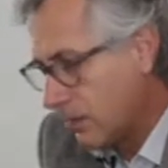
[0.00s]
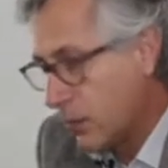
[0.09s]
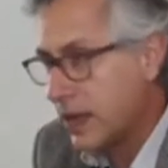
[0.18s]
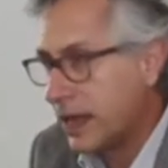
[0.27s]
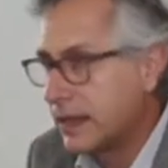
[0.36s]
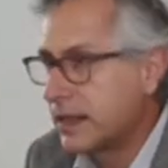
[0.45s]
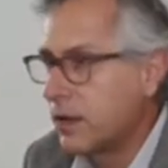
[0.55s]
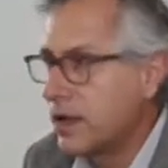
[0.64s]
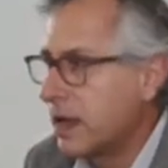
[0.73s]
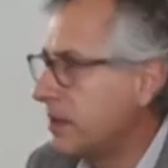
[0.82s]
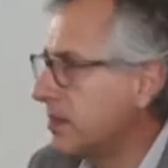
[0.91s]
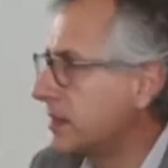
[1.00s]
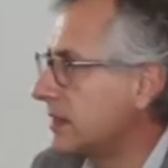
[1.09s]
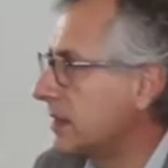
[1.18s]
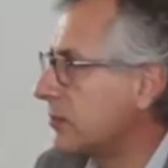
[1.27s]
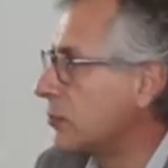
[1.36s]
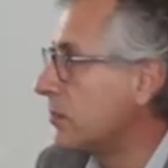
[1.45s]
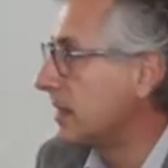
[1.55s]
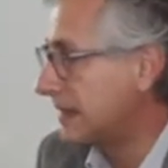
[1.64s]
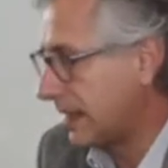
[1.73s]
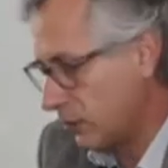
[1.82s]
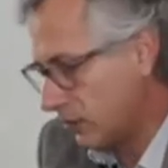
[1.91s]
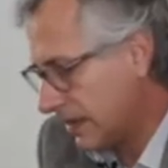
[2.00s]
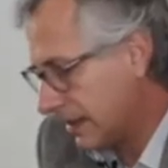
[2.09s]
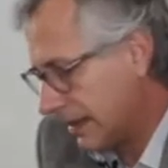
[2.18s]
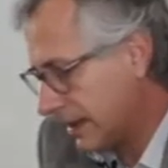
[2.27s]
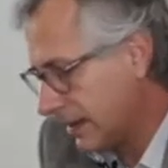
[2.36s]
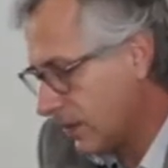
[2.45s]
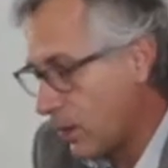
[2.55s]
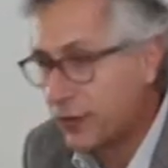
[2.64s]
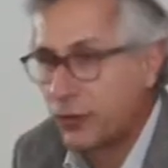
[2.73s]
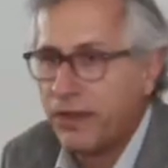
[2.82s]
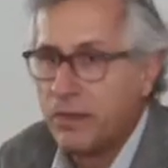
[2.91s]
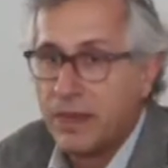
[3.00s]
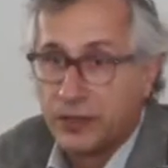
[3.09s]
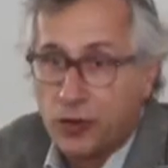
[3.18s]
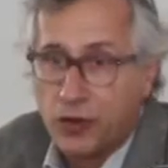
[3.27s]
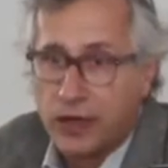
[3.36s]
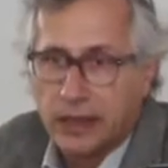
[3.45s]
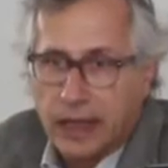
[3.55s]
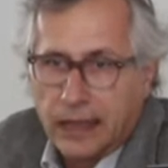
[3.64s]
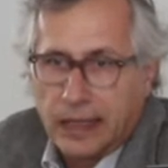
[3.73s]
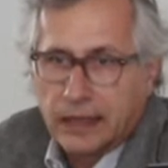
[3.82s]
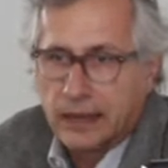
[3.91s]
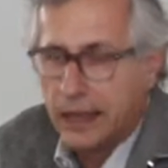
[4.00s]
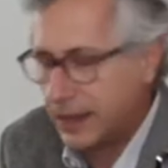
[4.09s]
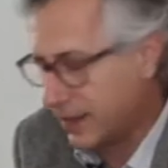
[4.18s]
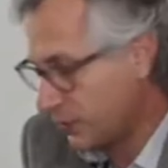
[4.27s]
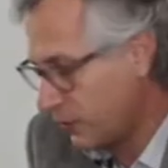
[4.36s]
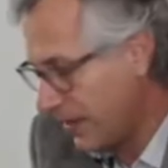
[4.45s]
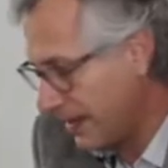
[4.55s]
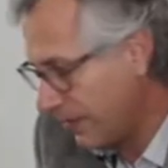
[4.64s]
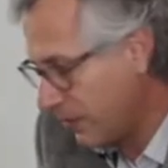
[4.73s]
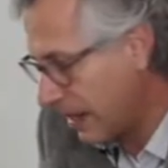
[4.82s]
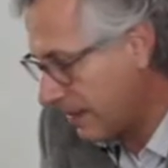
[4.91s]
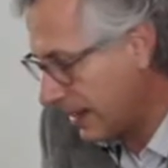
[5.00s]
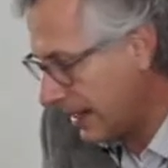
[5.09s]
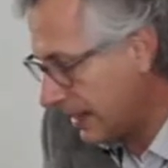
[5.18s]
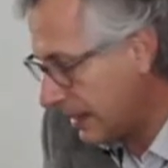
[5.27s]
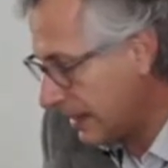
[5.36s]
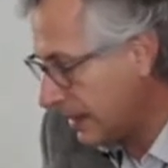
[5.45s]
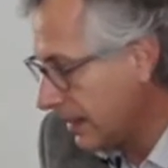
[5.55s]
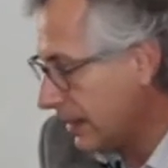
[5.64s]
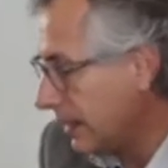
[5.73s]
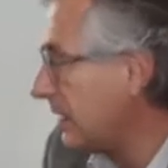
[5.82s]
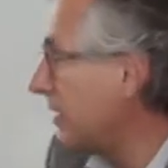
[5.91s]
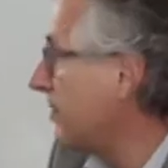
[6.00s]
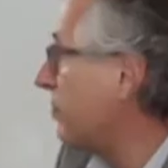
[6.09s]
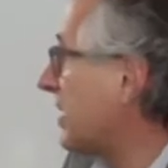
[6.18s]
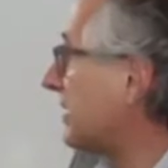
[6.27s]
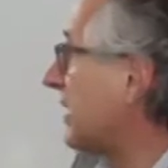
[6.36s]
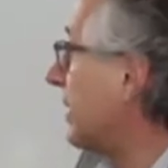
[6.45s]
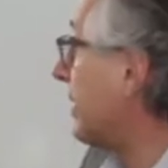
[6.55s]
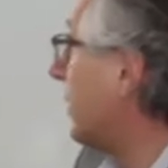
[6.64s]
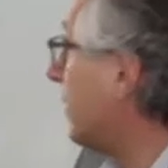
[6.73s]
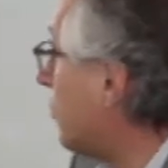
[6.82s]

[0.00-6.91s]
Voy a desarrollar mi presentación basándome en cuatro afirmaciones, hay que tratar de resumir de alguna manera, y voy a tratar de